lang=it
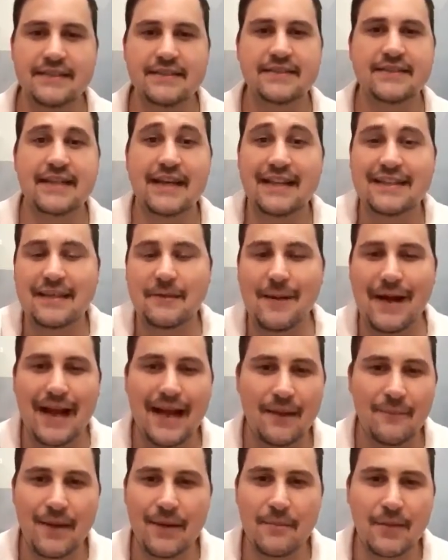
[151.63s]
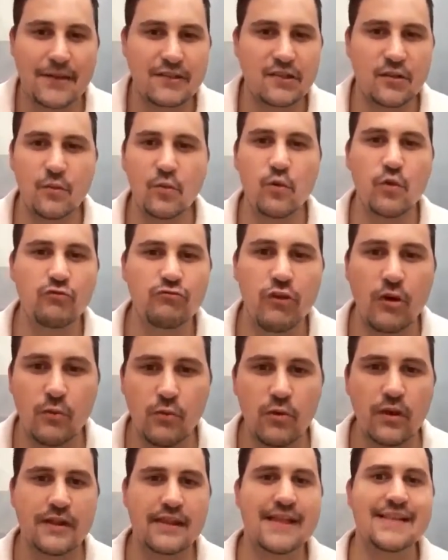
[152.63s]
ti è andata male, ma hai perso comunque
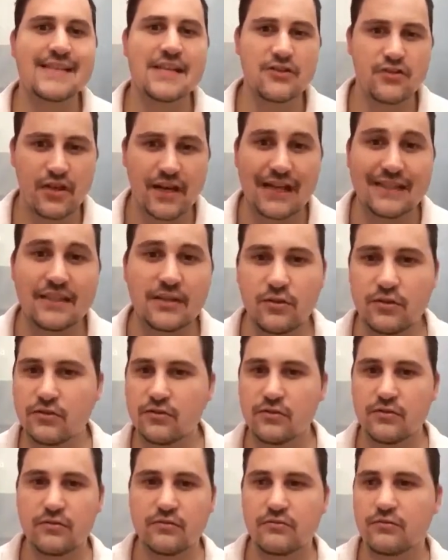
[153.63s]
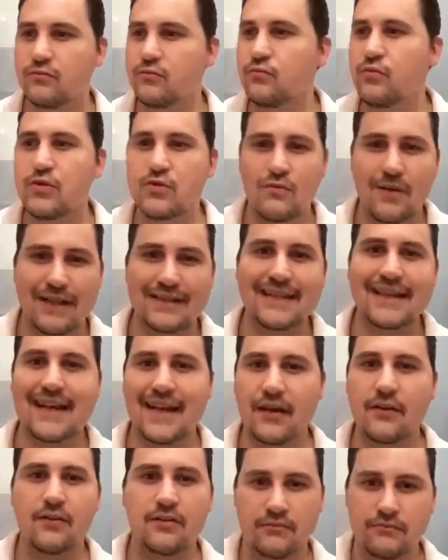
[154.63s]
2-1, te la sei giocata con due squadre che
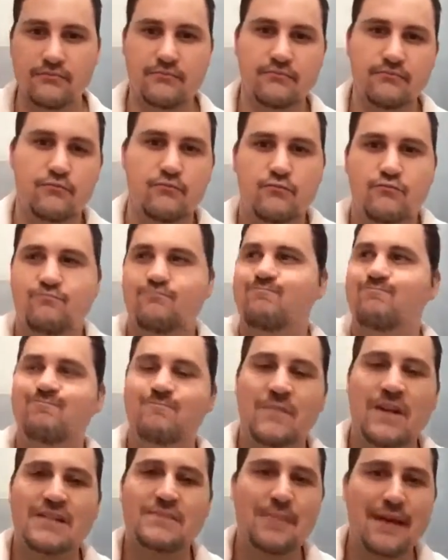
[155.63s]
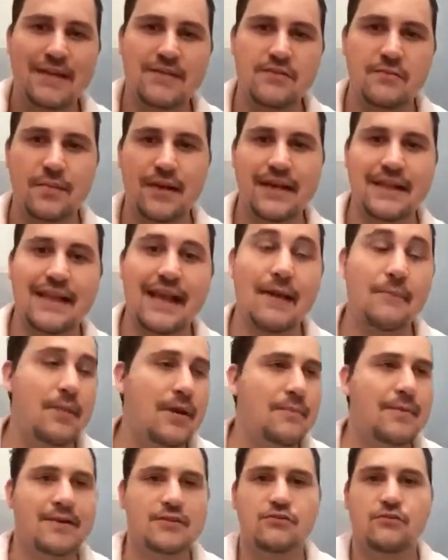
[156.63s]
erano una spanna sopra di te, poi
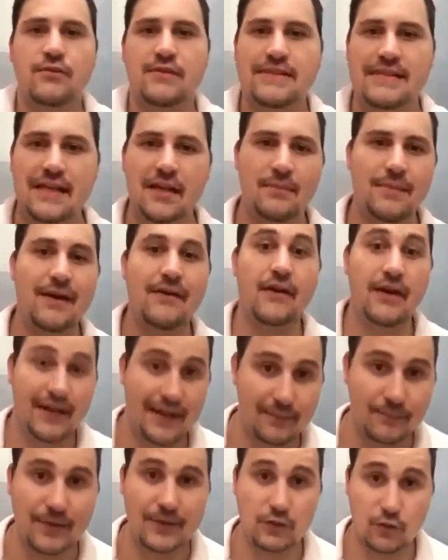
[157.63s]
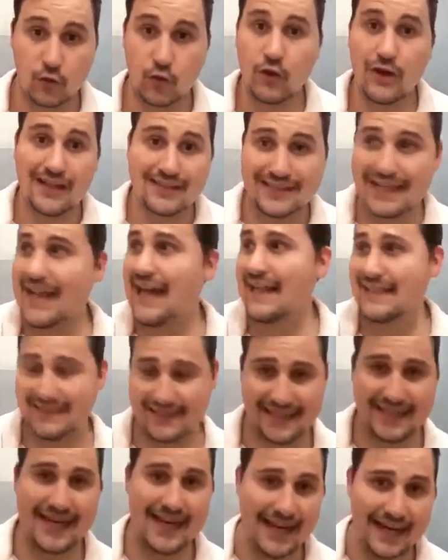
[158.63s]
hai perso 2-0, ma ripeto, con l'Atalanta,
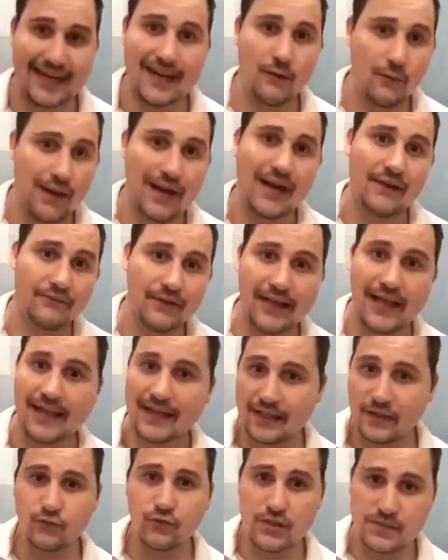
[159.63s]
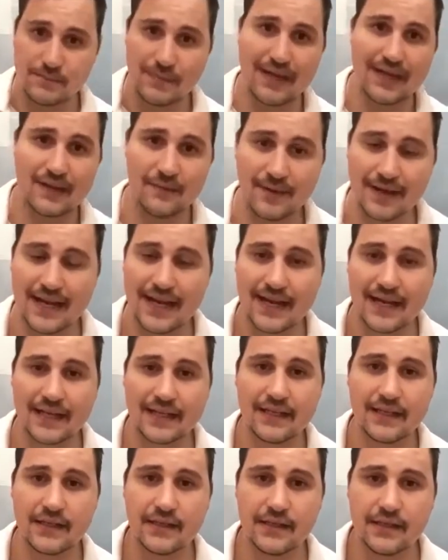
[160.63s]
che anche quella fai anche due spanne magari,
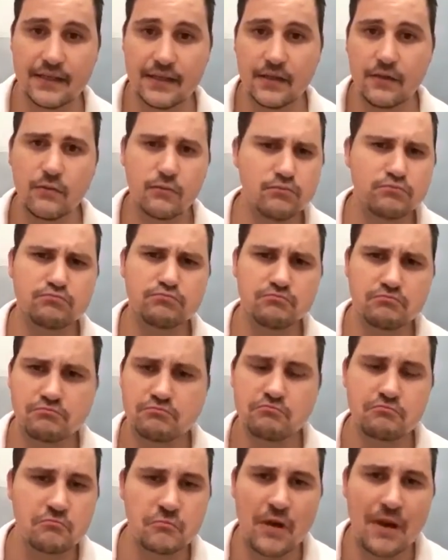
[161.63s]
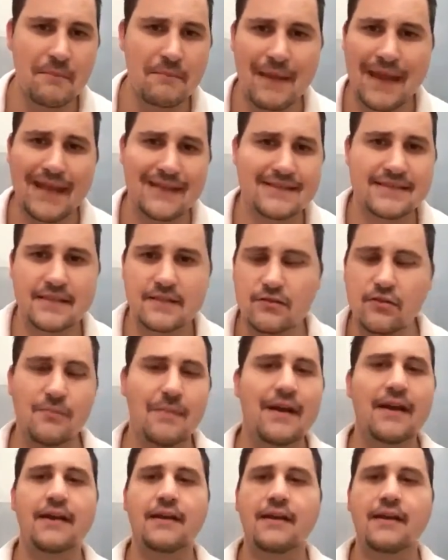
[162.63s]
una e mezza, insomma.